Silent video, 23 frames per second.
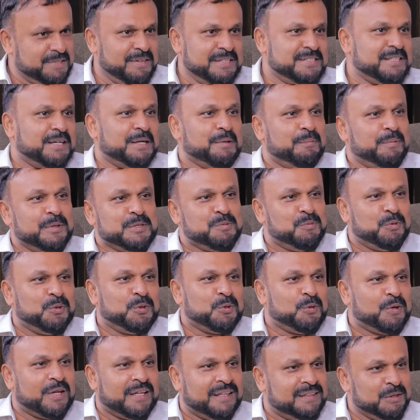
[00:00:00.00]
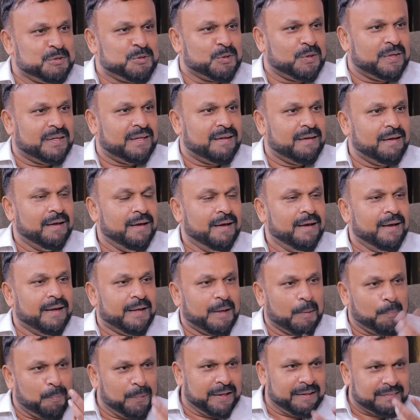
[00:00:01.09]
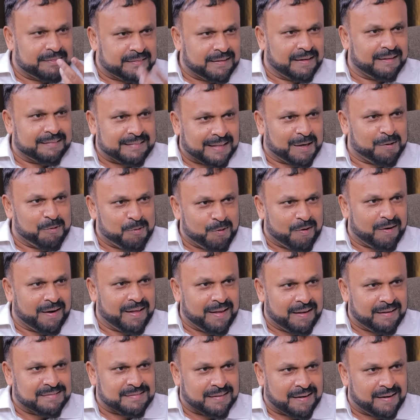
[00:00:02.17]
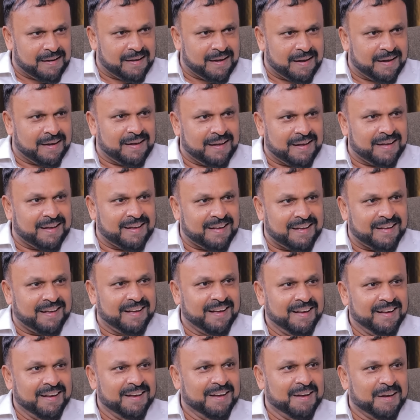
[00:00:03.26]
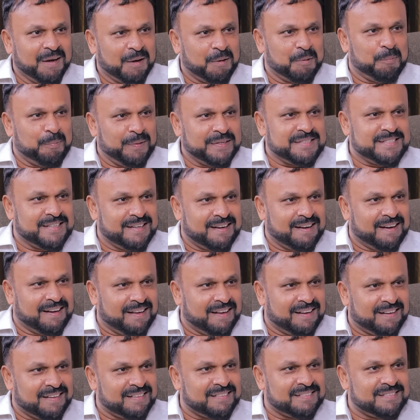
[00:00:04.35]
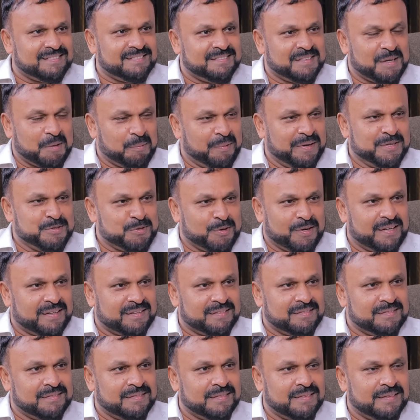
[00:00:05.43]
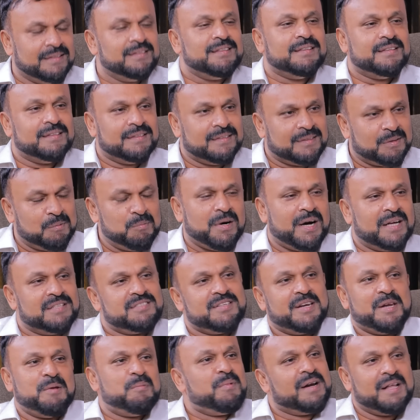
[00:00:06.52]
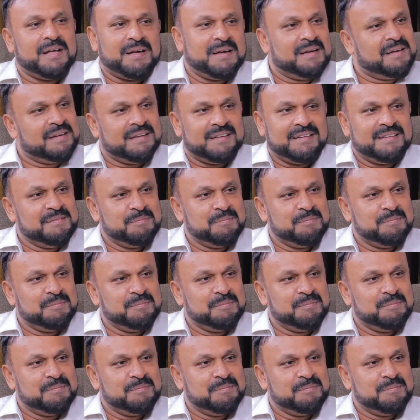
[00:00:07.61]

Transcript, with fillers: அஜ்வல் சார்ட்டை பேசும்போது கூட அதுதான் சொன்னேன் எப்படி இத்தனை தரவுகளை சரியாக அப்படி பேசிகிட்டு இருக்காரு அப்படின்னு சொல்லிட்டு இது ரொம்ப ஆச்சரியமாக நான்